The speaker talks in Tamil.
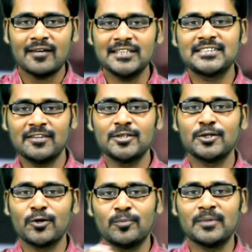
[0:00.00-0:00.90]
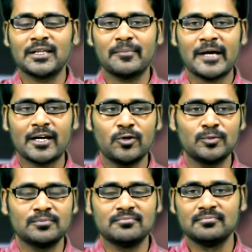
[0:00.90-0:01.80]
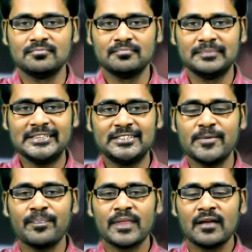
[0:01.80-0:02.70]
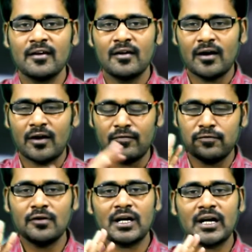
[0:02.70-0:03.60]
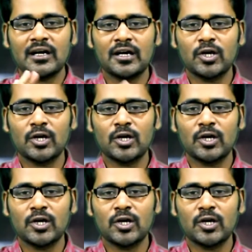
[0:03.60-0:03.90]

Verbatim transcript: வாய்ஸில் வந்துருக்கும் அந்த பேக்ரவுண்ட் பிஜிஎம் அவ்வளோ அழகாக